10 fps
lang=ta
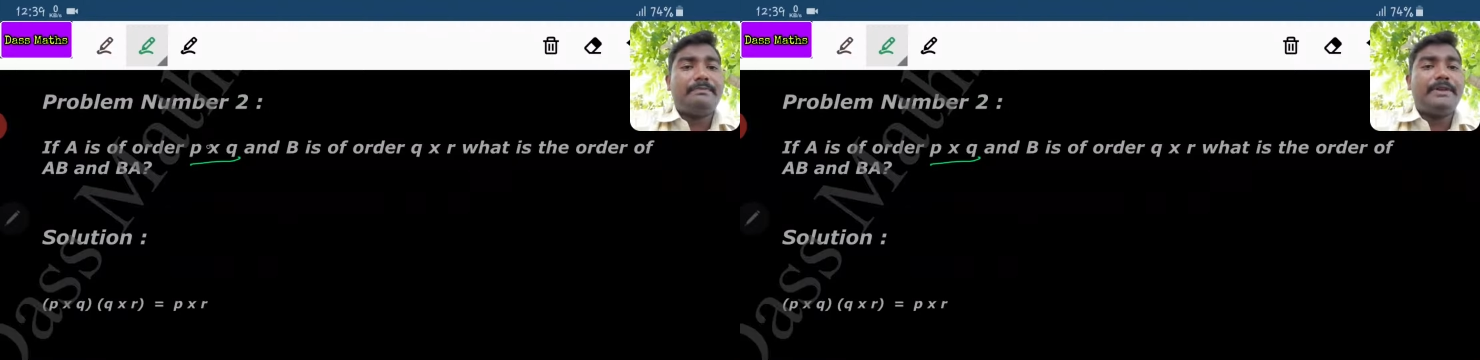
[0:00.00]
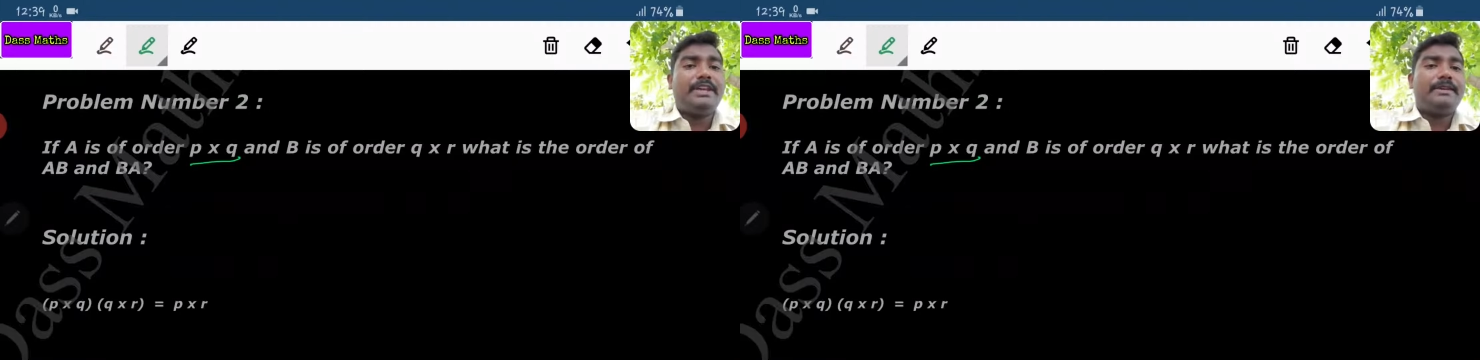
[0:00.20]

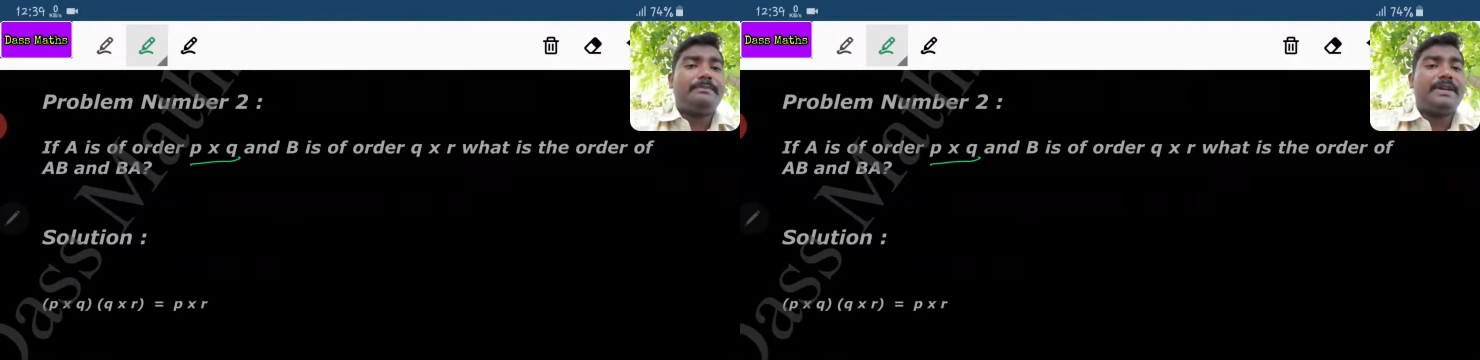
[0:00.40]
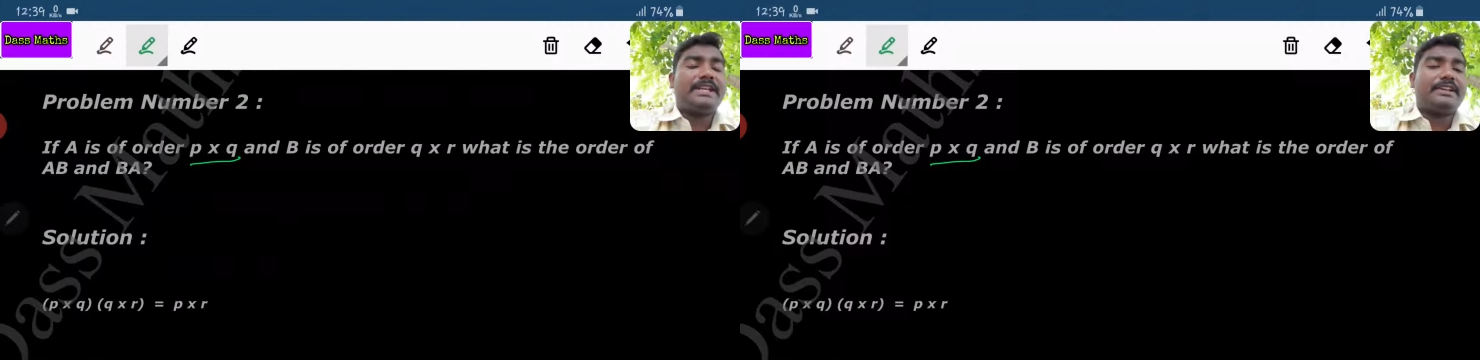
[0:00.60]
பி
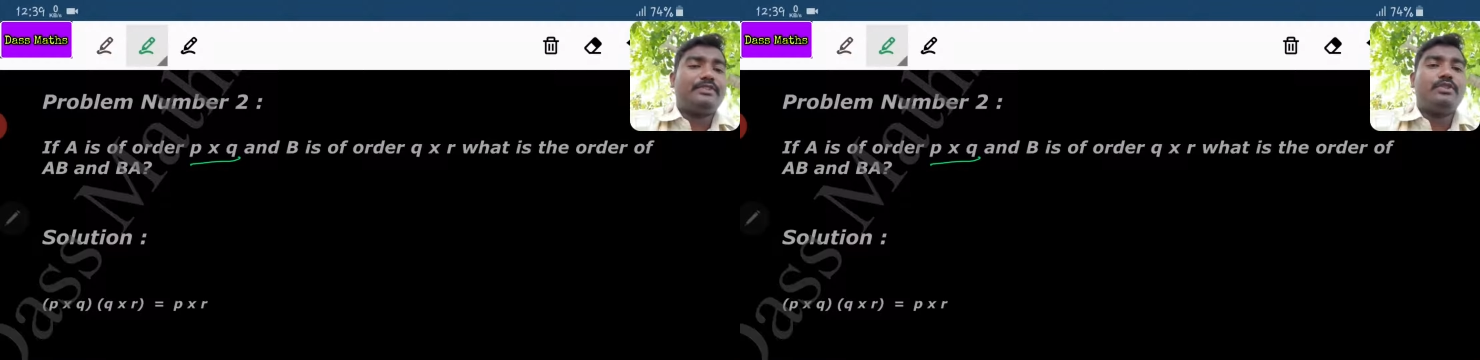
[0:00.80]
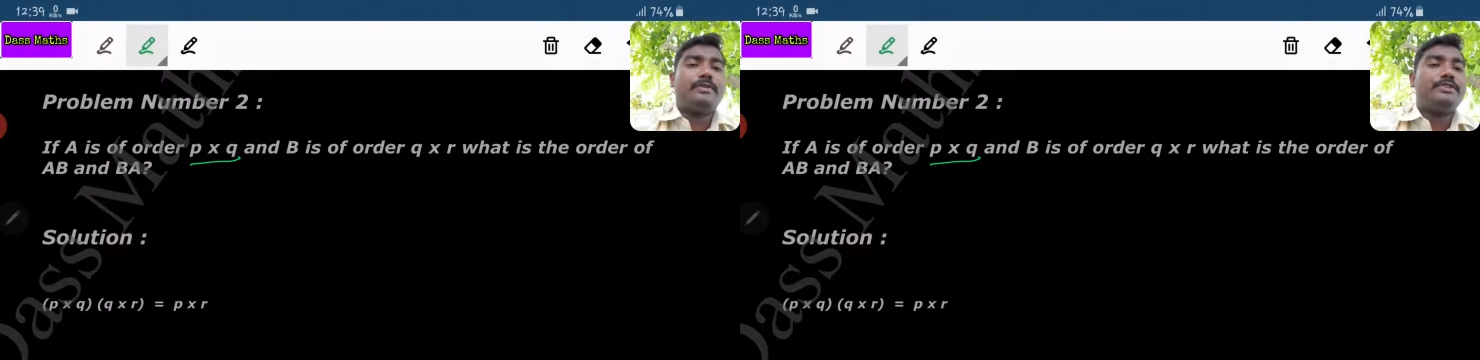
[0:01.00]
பி கிராஸ்
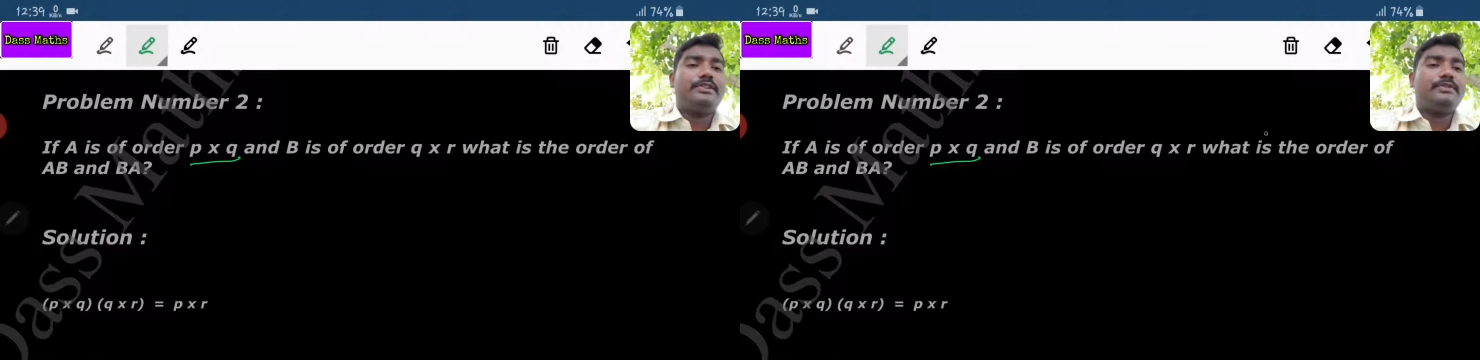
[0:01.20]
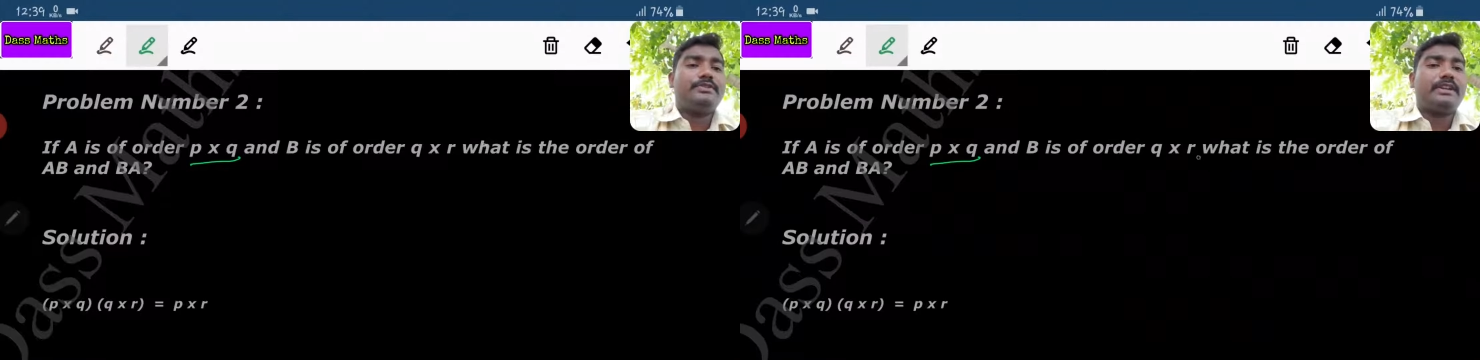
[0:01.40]
கியூ அப்படின்னு
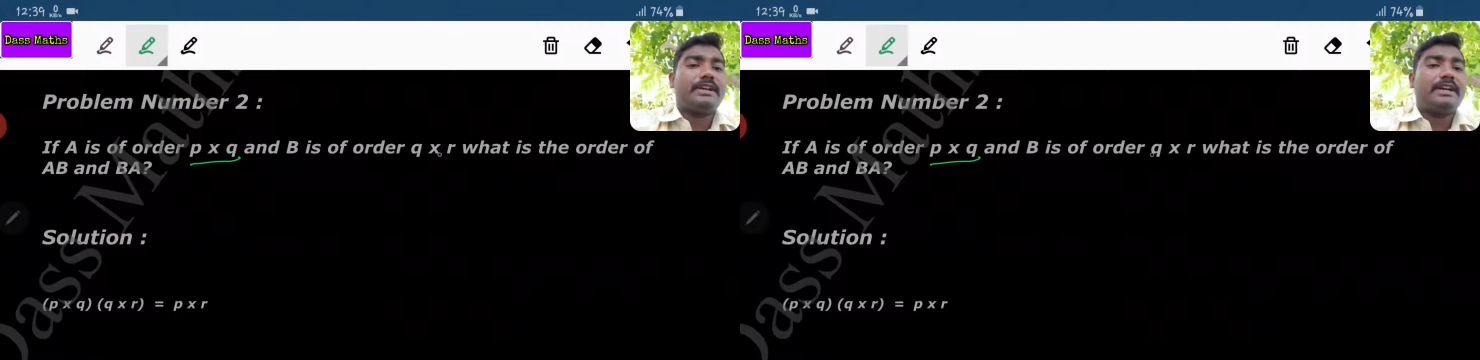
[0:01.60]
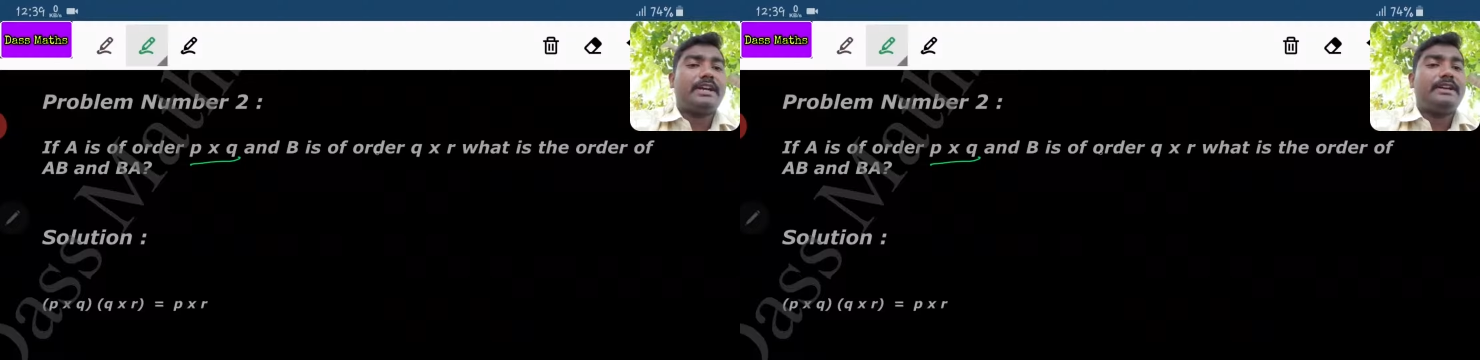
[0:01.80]
சொல்லி கொடுத்துட்டாங்க